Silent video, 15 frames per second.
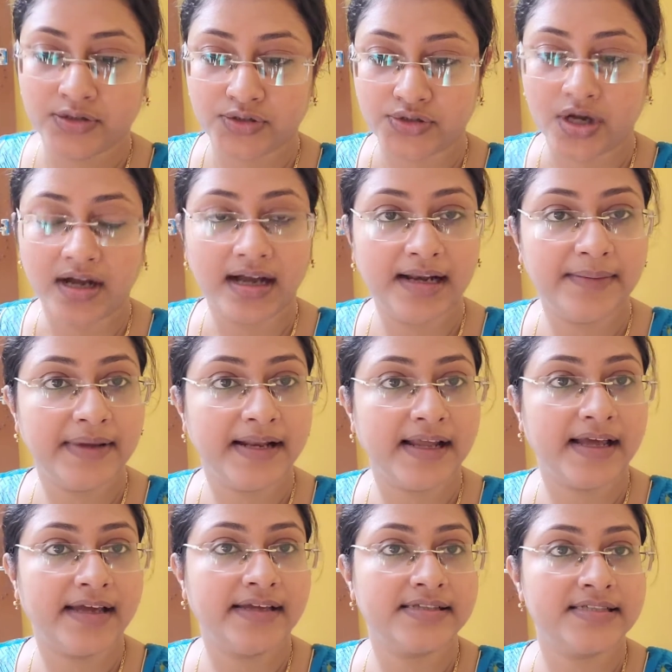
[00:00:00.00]
তো
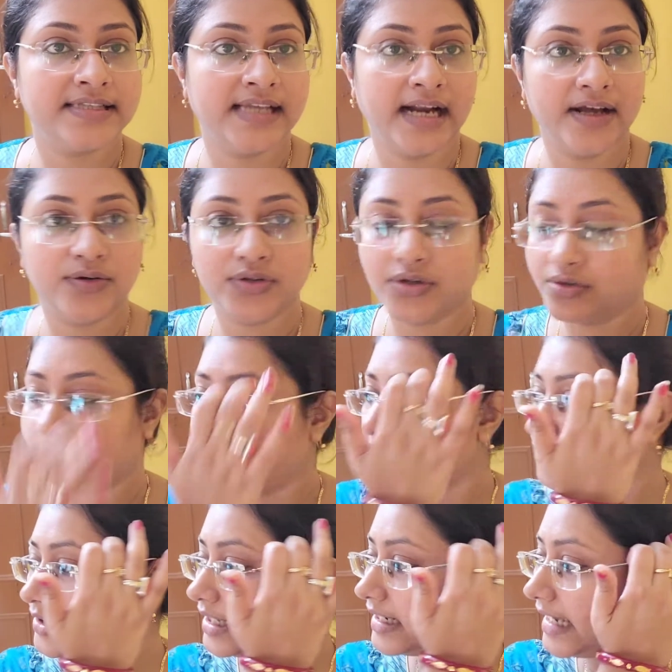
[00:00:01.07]
সকালবেলায় সে তাড়াহুড়ো
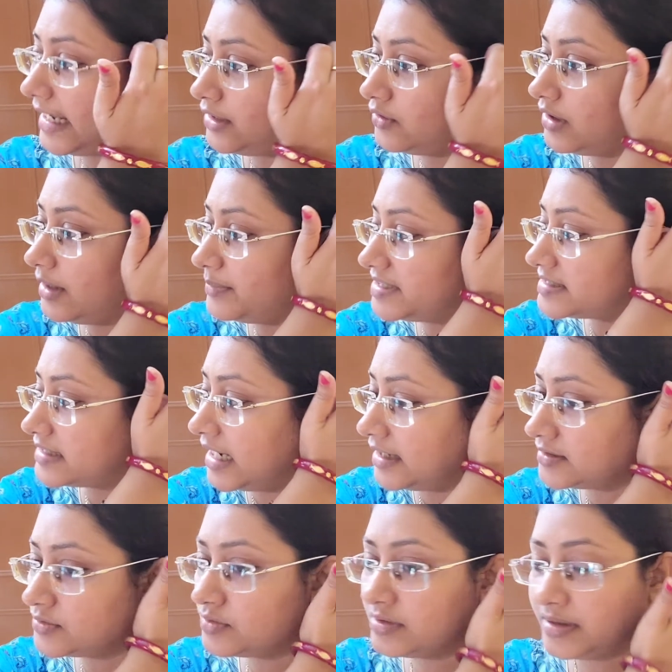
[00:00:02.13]
করে ওরা গেল আমি
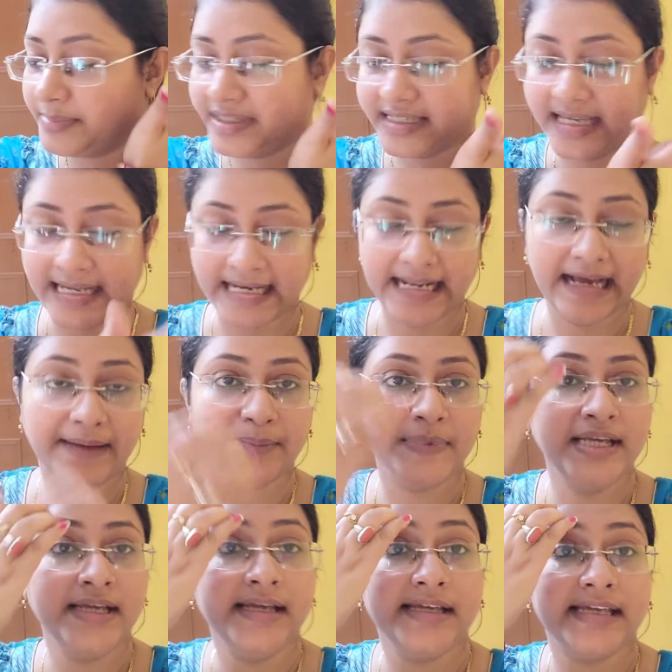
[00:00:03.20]
স্নান আমি খেলাম
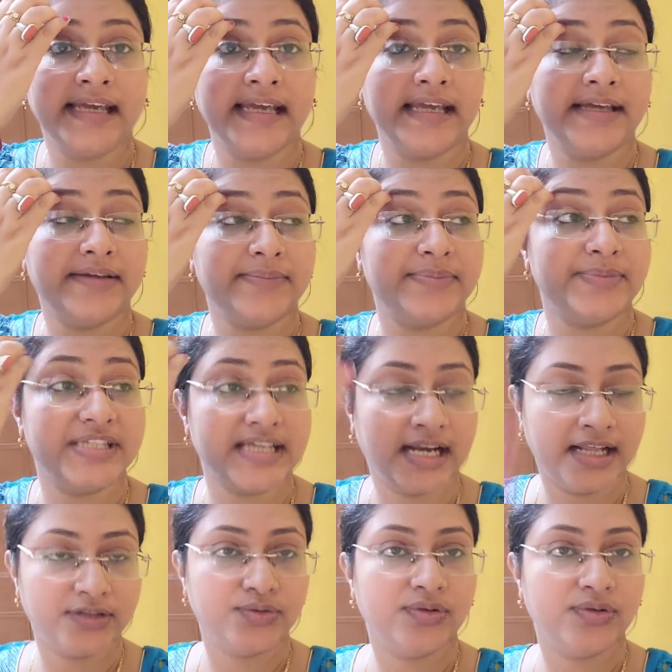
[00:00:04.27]
খেয়ে বিছানা